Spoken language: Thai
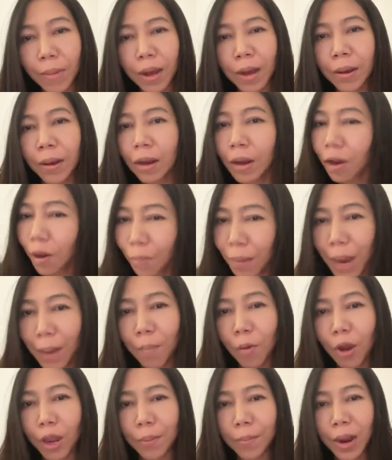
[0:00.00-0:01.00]
มา แล้วก็มา
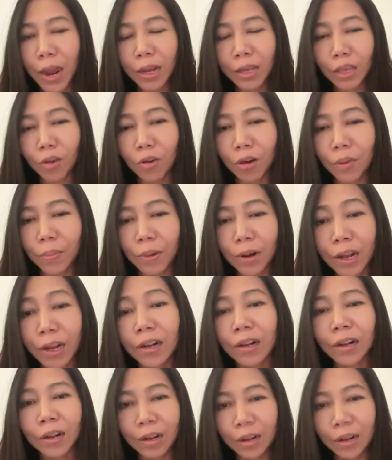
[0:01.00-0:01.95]
บ่อยมากเกี่ยวกับเรื่อง